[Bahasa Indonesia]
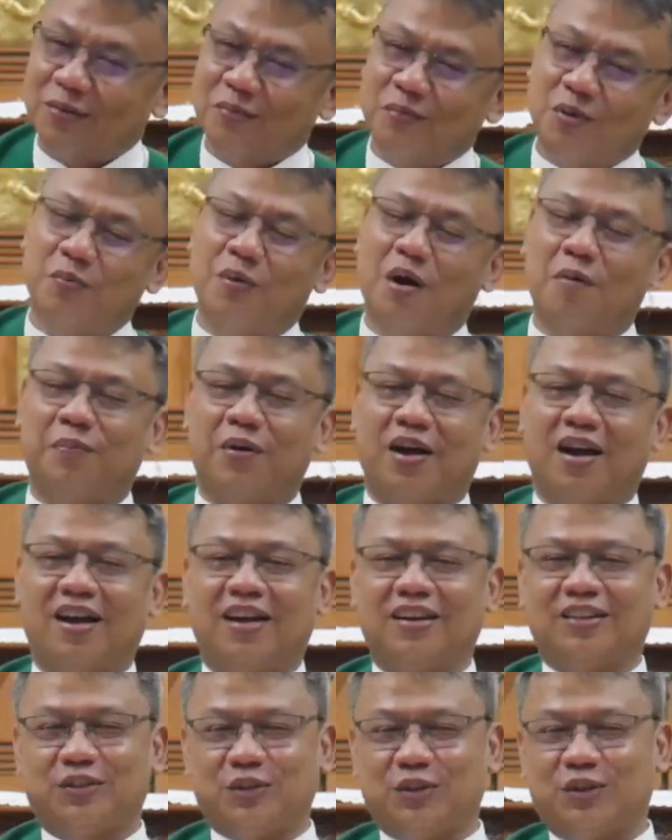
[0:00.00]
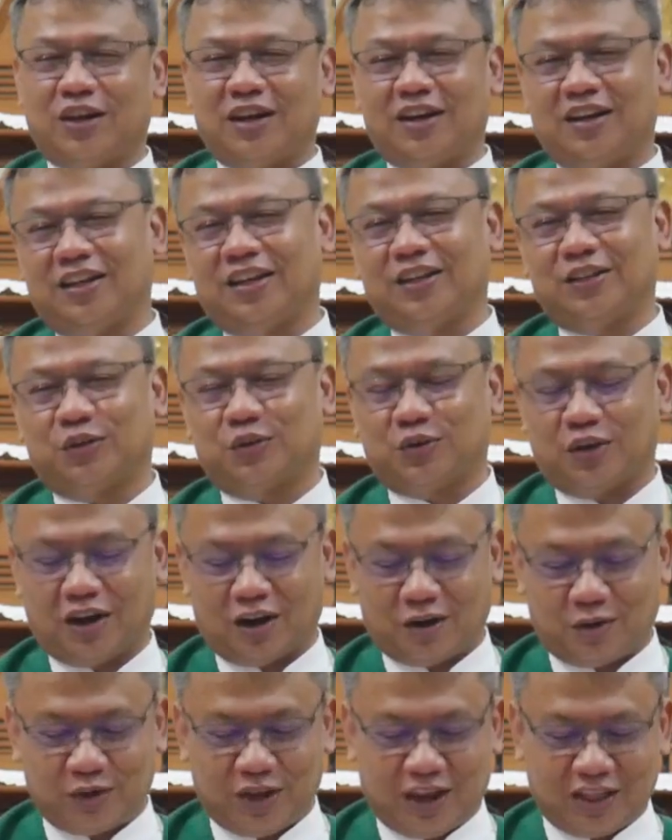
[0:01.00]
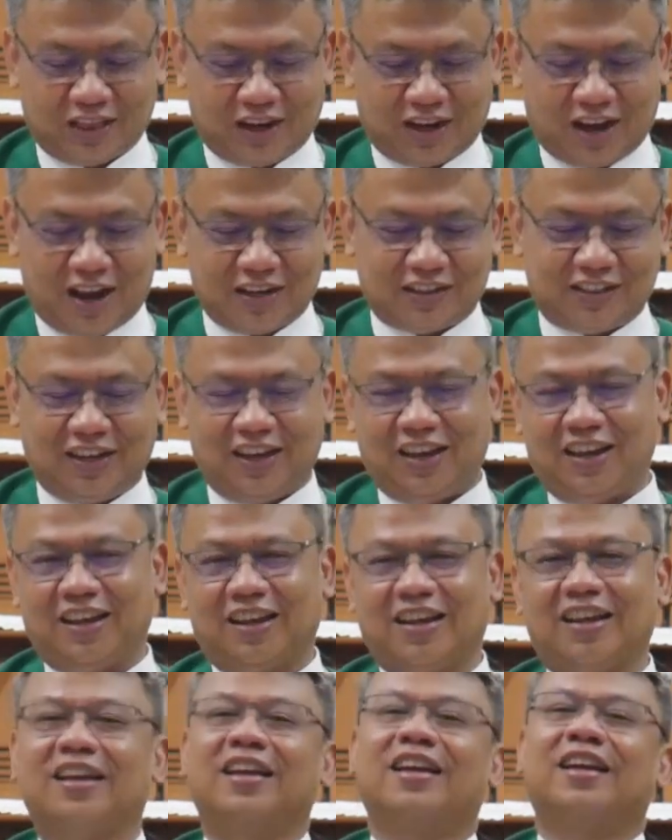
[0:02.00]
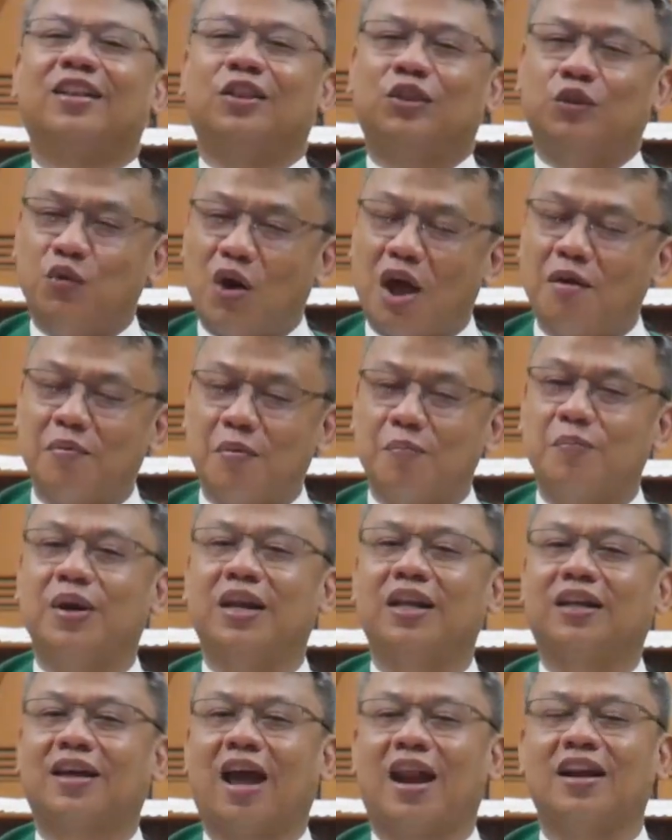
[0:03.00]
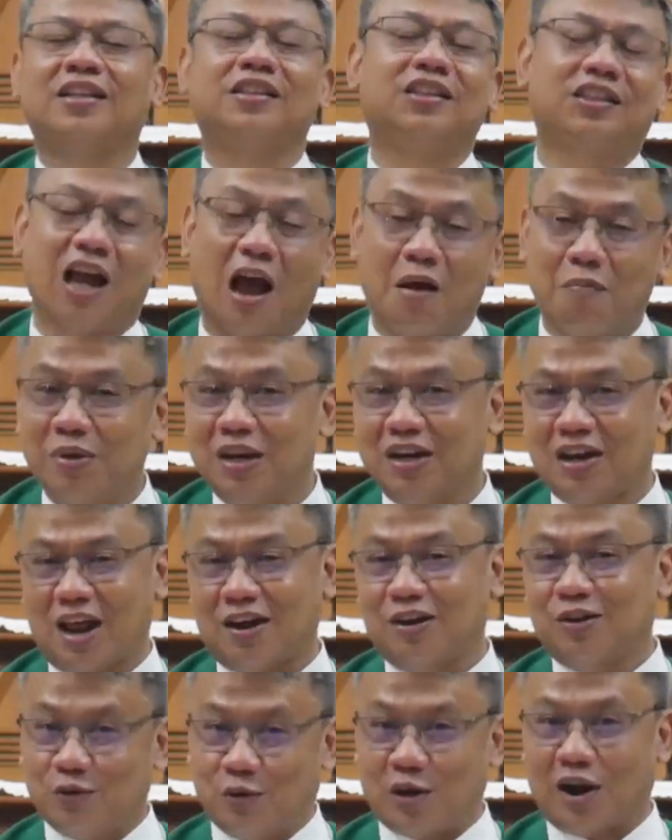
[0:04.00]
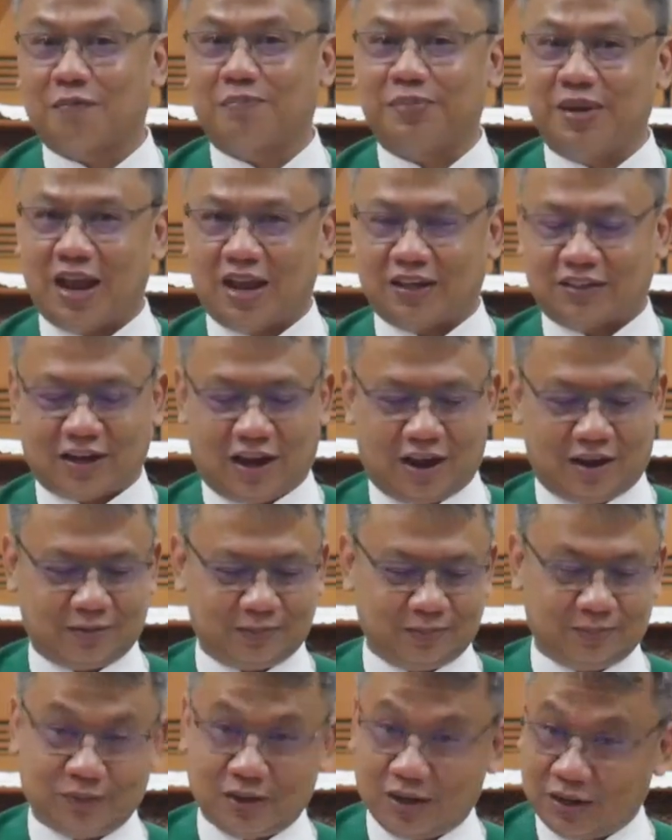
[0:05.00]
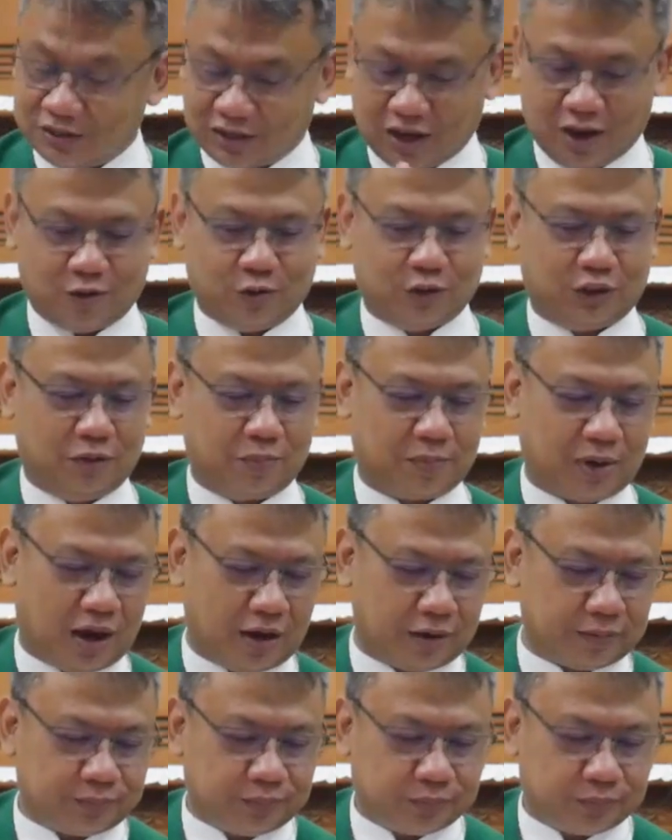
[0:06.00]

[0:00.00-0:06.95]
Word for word: Bapak, saudari, saudaraku yang terkasih, Tuhan memberikan jaminan luar biasa. Saya kutipkan.